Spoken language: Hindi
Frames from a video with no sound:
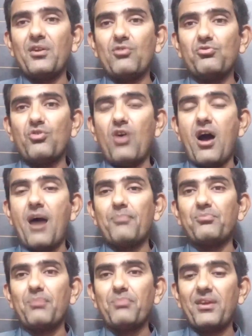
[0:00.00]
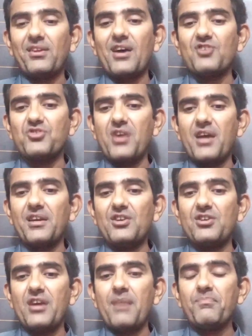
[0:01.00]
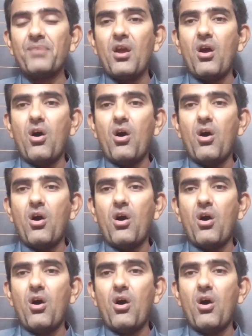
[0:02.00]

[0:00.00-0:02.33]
न्यूज़ को आप सबके साथ शेयर कीजिए